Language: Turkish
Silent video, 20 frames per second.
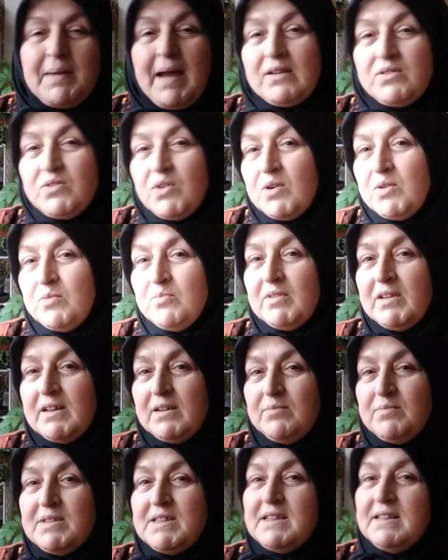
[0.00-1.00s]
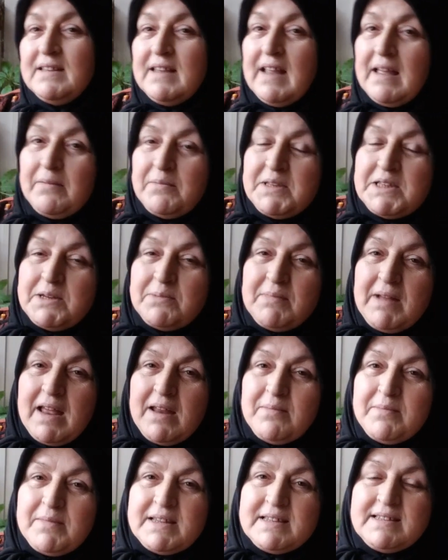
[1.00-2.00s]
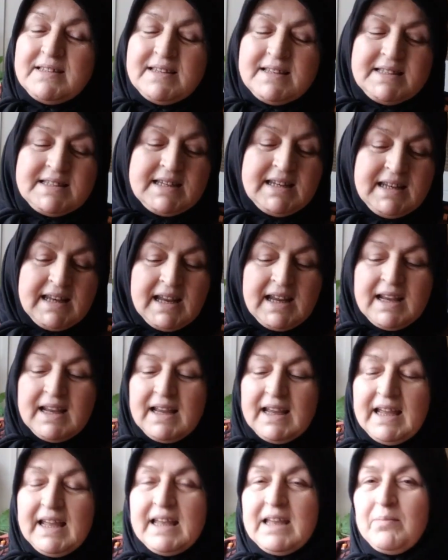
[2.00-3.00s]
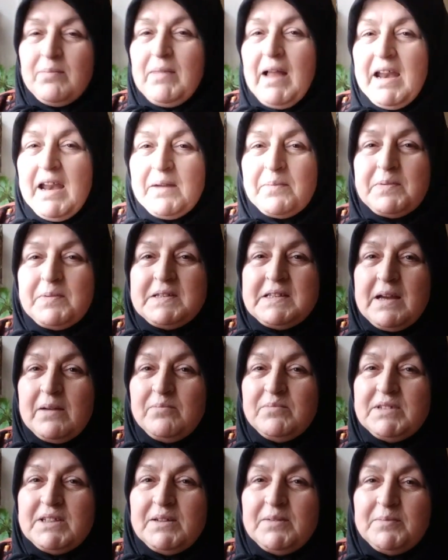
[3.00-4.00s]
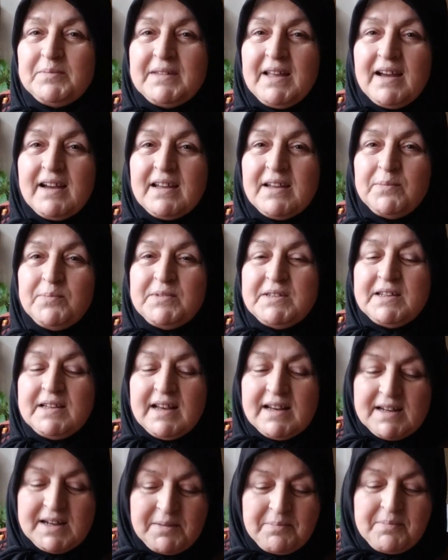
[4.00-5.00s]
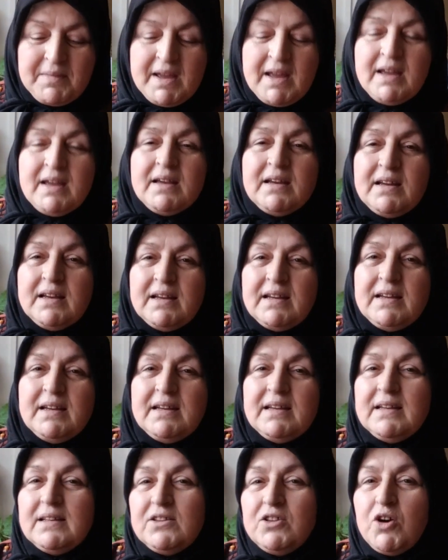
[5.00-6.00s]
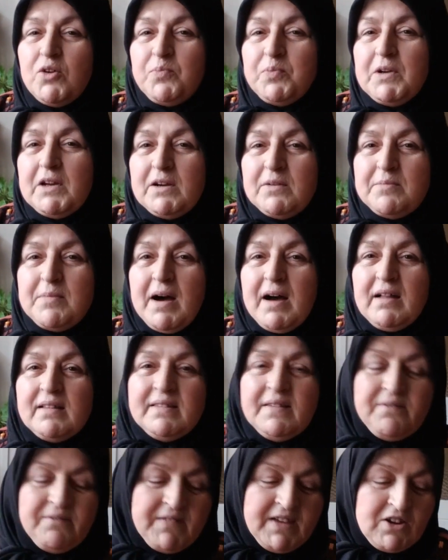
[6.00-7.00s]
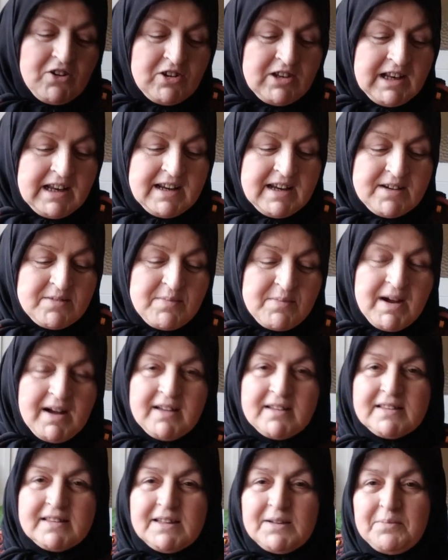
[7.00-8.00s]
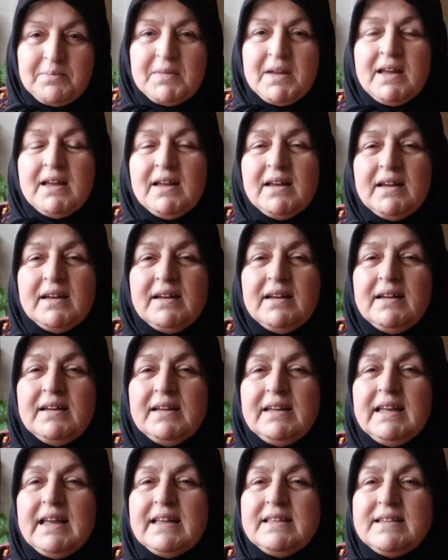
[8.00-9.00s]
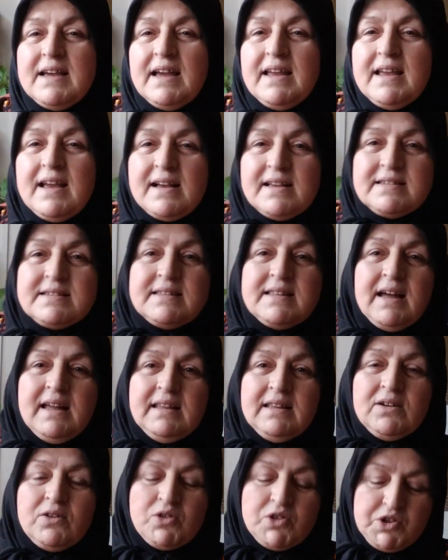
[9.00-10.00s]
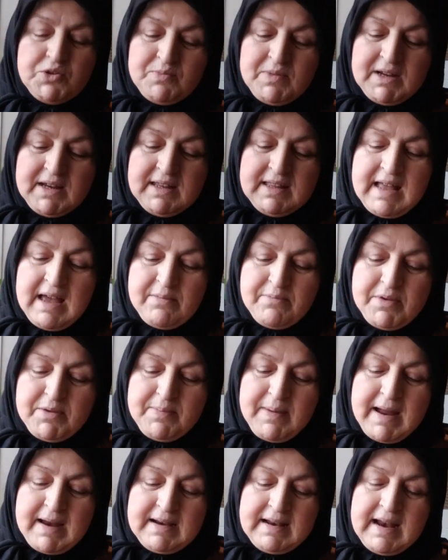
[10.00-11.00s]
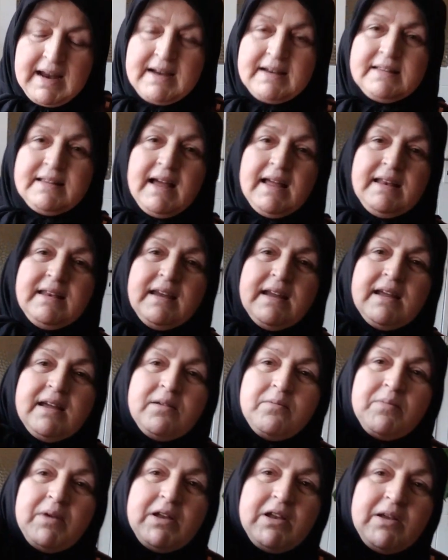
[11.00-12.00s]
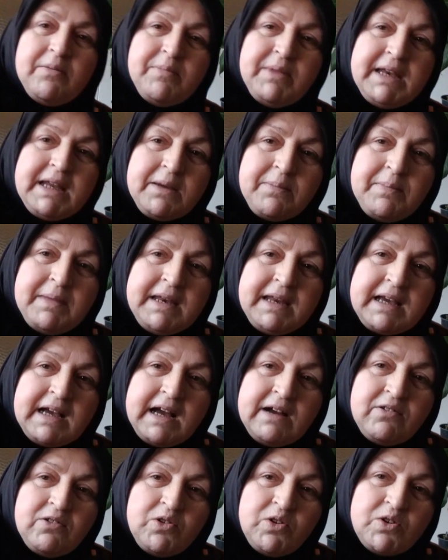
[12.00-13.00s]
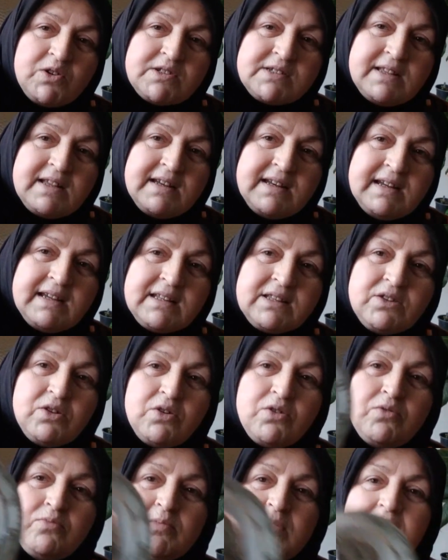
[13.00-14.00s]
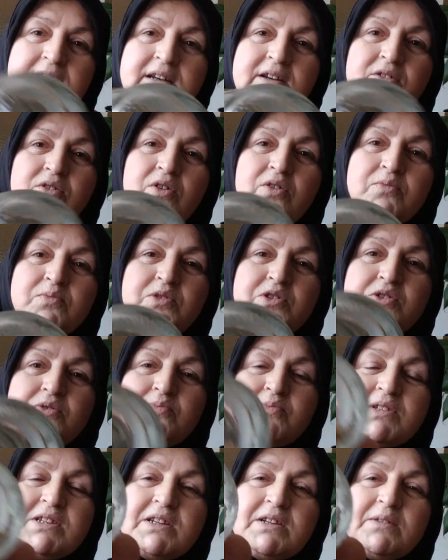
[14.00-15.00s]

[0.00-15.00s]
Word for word: Biber tohumlarım çimlen, çimlenmesi için ekimler yapacağım canım takipçilerim. E, toprağımı aldım, viyollerimi aldım. E, geçen yazdan hoşuma giden biberlerden Böyle minik minik kavanozlara tohumlarını koymuştum